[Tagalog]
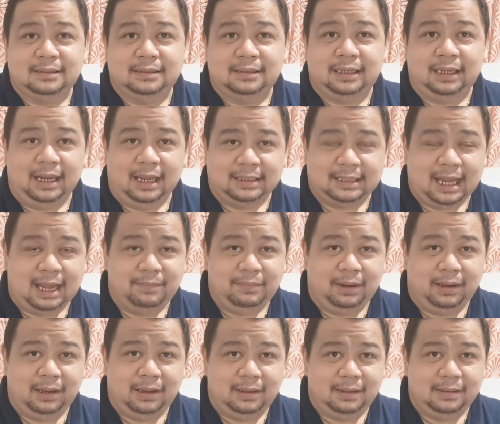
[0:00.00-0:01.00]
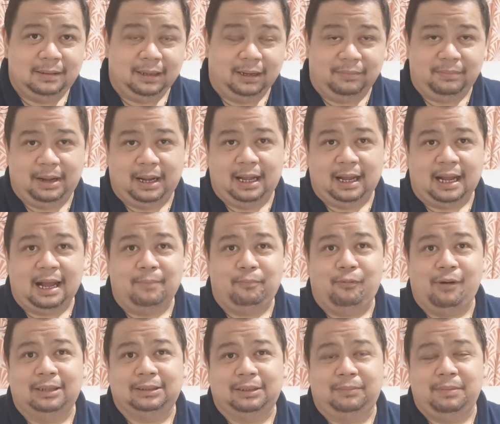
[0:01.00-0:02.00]
sinasabi ng mga
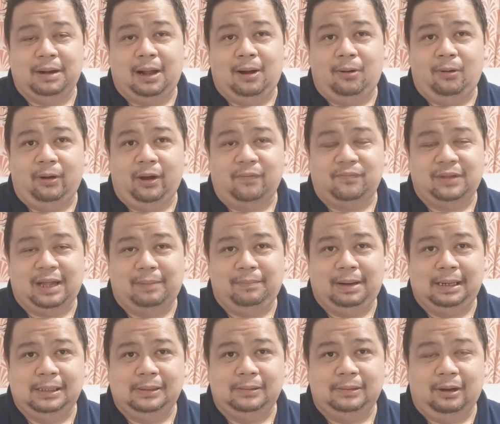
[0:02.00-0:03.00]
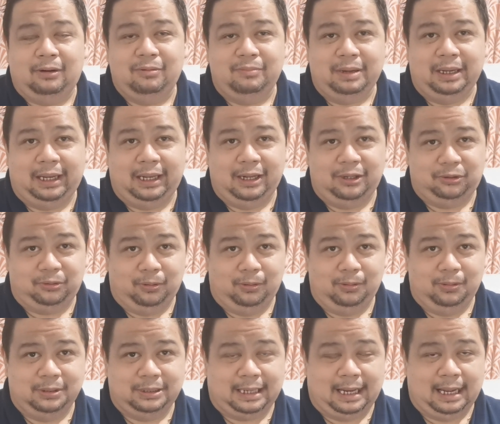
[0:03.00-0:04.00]
kapwa ating mga OFW na humingi ng
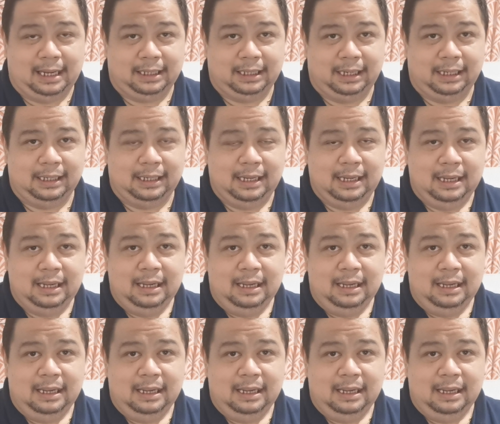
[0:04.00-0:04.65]
tulong sa akin.